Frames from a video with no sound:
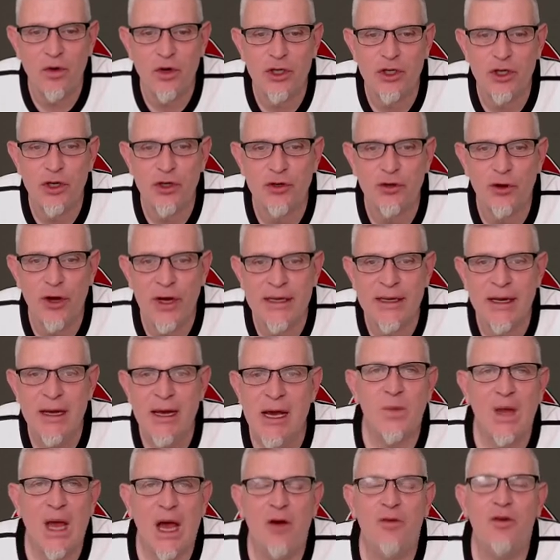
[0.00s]
schon dort
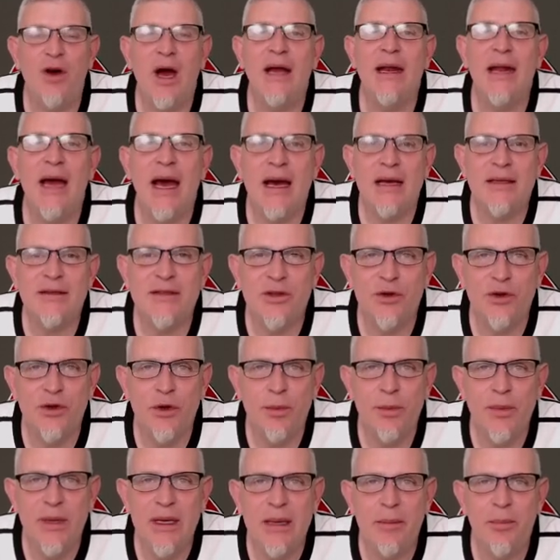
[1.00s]
auf einer
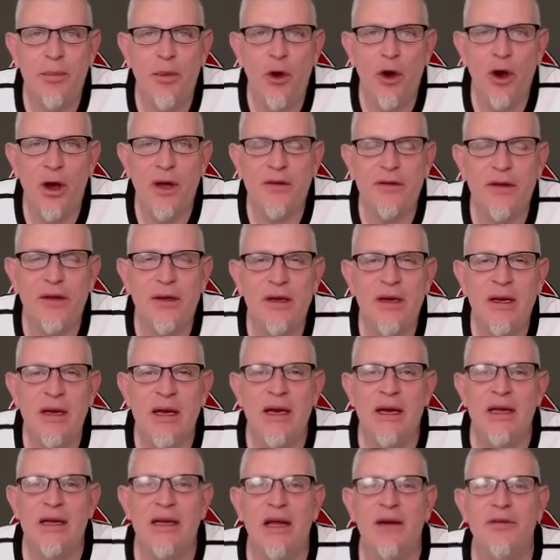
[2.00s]
Astronomiebörse.
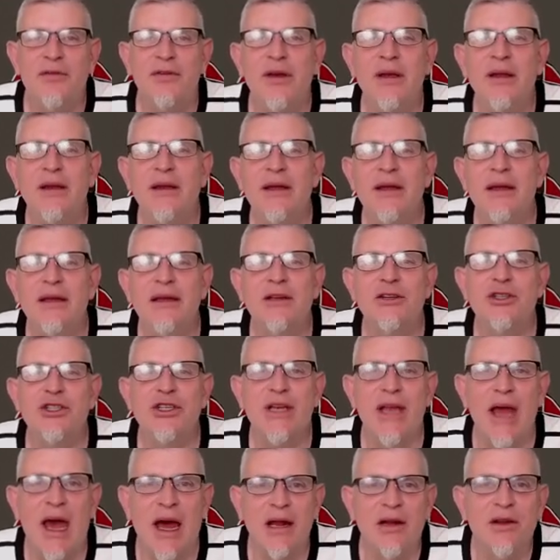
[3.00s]
Da finden
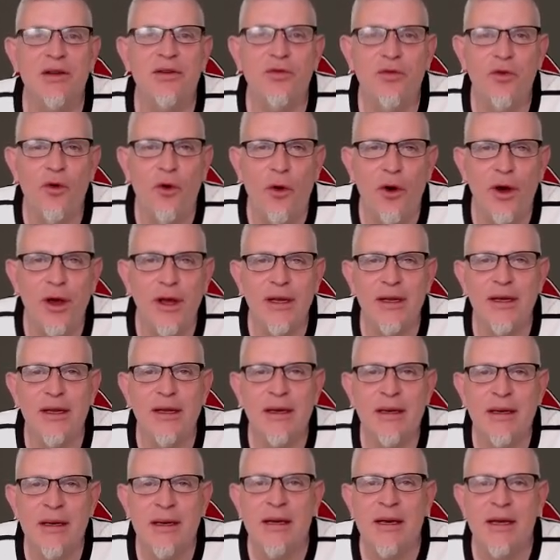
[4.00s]

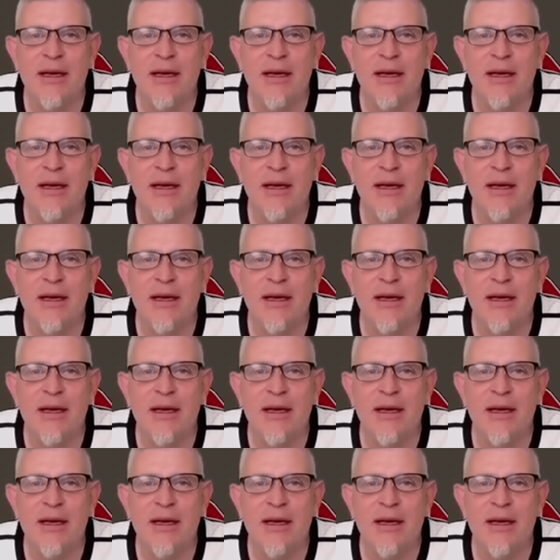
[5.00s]
Sternenfreunde